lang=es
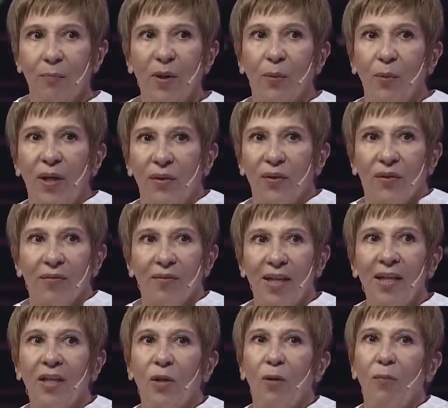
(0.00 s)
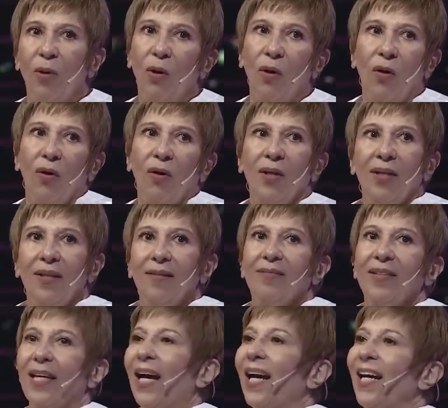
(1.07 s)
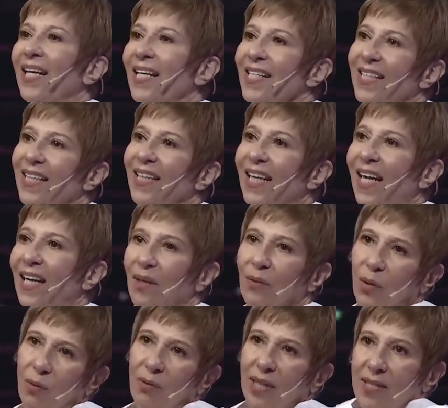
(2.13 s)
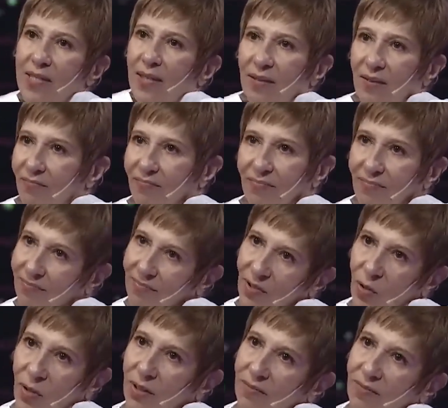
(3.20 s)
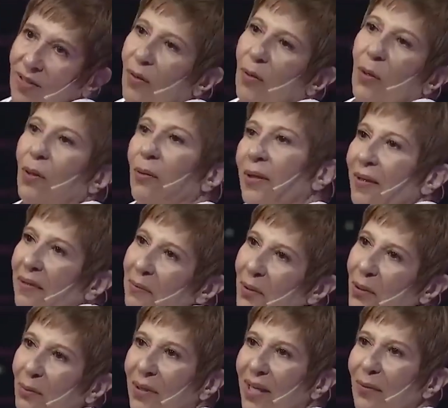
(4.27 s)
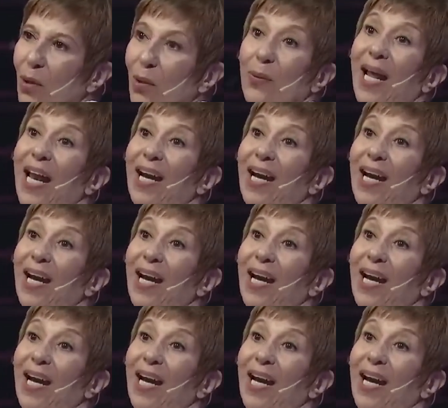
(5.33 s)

pero bueno, es como, te da ganas de decir, dale, volvé a hacer por favor, volvé, claro. volvé,